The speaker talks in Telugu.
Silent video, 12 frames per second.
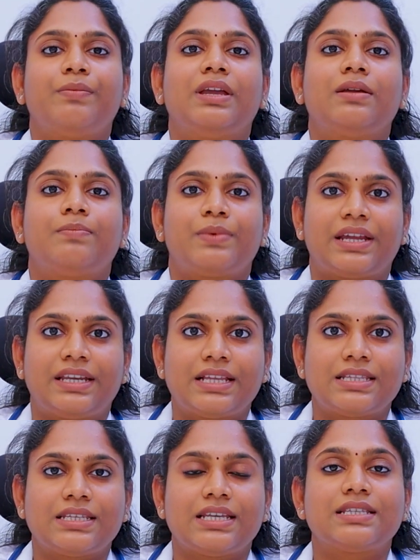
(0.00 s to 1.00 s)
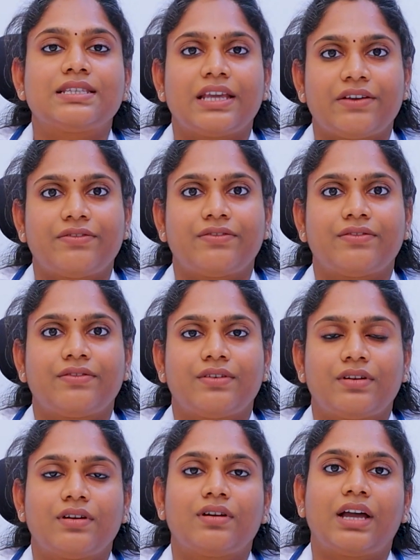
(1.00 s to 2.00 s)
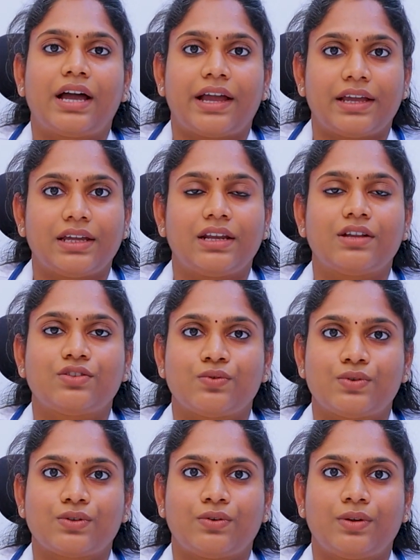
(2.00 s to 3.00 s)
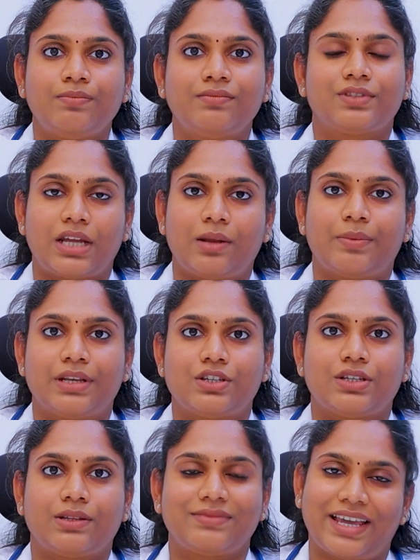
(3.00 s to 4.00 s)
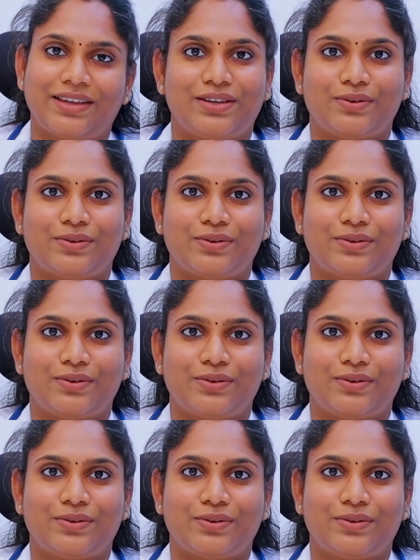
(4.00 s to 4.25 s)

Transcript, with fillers: మీ ప్రెగ్నెన్సీ సేఫ్గా అయ్యేలా చూసుకోవడం చాలా మంచిది థ్యాంక్